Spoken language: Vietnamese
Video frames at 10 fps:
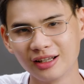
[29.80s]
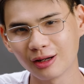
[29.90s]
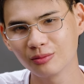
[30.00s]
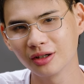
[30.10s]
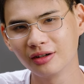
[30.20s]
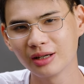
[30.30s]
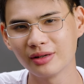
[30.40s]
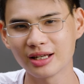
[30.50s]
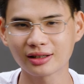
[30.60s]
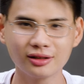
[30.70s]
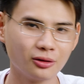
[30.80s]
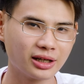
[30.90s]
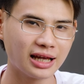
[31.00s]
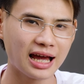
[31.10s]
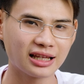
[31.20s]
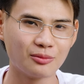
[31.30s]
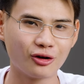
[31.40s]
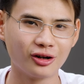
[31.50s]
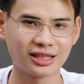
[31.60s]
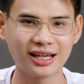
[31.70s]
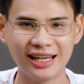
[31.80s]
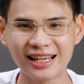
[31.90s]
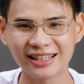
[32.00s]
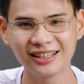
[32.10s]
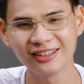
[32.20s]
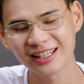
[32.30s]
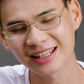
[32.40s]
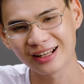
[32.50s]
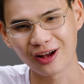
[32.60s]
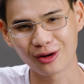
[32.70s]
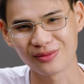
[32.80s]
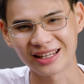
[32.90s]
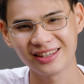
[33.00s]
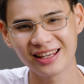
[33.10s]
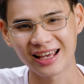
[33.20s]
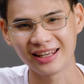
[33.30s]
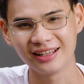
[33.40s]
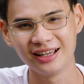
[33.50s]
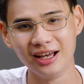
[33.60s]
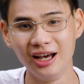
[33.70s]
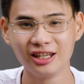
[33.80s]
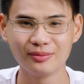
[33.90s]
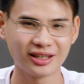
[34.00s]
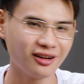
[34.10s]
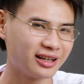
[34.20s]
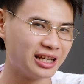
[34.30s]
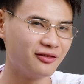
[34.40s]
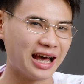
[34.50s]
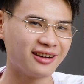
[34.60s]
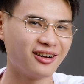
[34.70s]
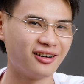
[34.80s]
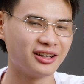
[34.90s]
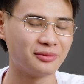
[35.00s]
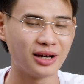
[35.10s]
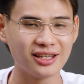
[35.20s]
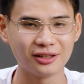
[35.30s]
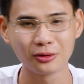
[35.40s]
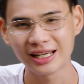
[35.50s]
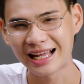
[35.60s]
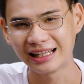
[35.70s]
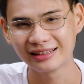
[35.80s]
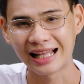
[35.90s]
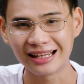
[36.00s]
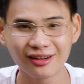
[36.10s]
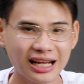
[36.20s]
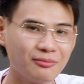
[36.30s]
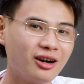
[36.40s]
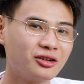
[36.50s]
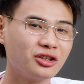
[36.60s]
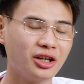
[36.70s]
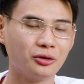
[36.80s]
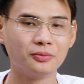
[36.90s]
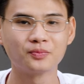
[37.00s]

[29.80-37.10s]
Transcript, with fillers: Thông thường khi mà nhắc tới Nokia thì mọi người sẽ nghĩ ngay tới những chiếc điện thoại cục gạch như vậy nhưng mà đó là dị vãng rồi, bây giờ Nokia đã nâng cấp hơn rất nhiều.